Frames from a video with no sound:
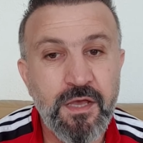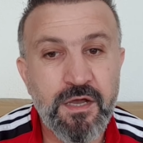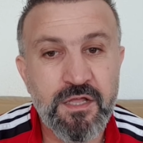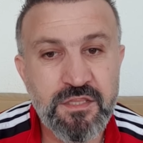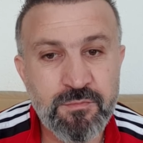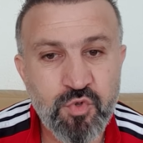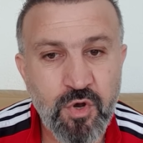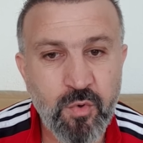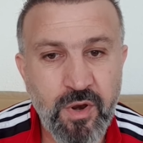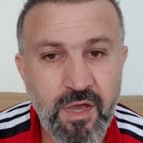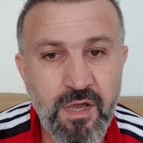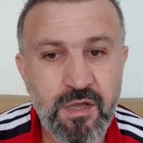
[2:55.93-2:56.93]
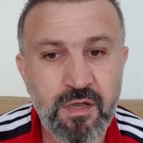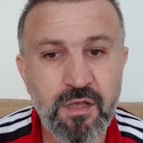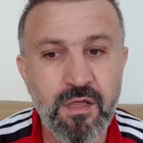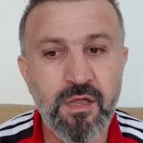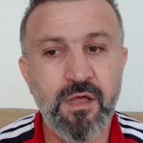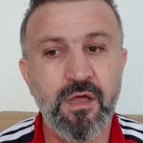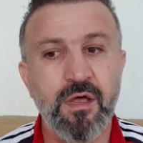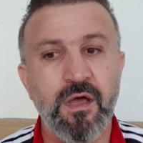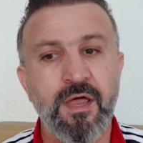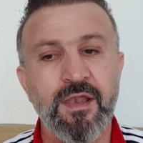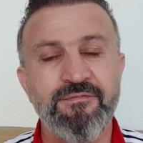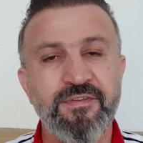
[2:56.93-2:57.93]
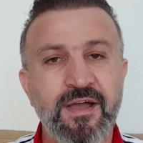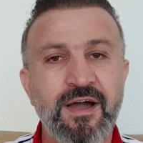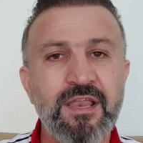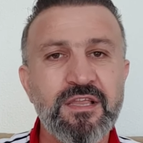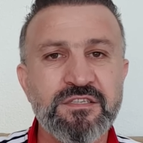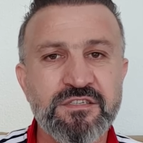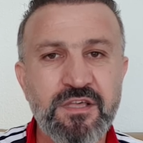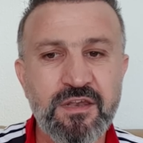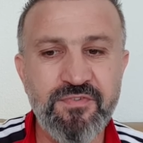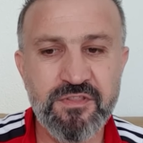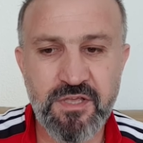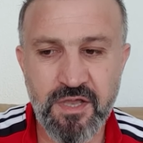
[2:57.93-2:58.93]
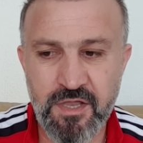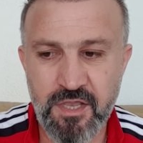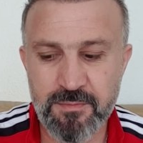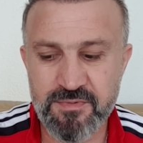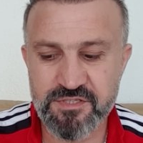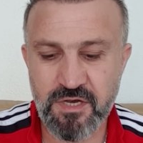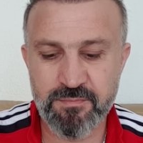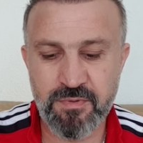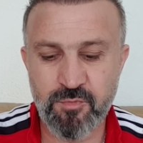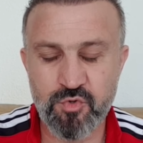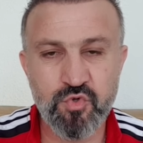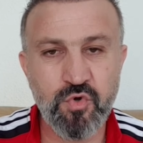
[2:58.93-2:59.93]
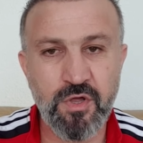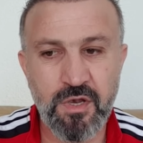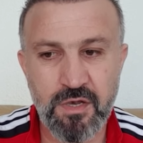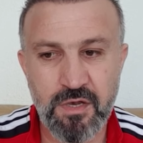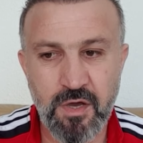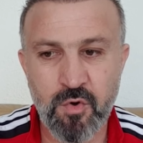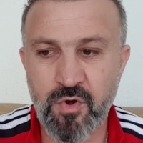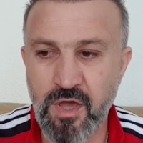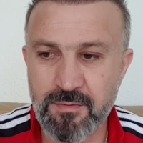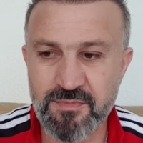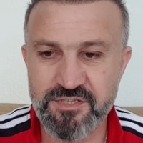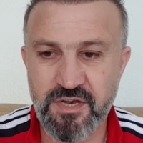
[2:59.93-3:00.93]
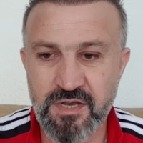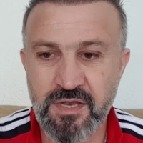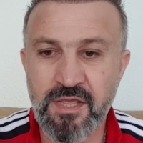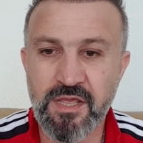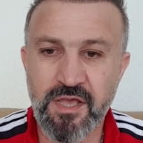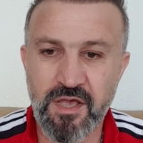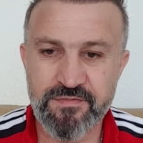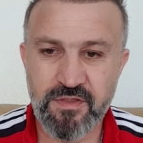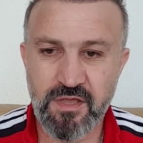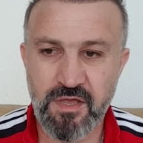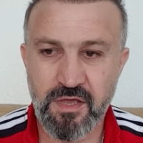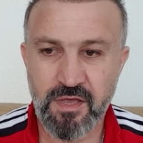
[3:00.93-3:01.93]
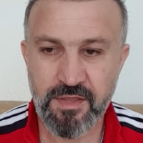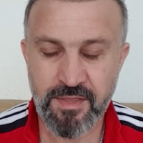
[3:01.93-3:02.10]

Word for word: قدمت الاوراق آه، هلا في حال اذا صار في تاخير مثلا بموضوع الاوراق مثلا اذا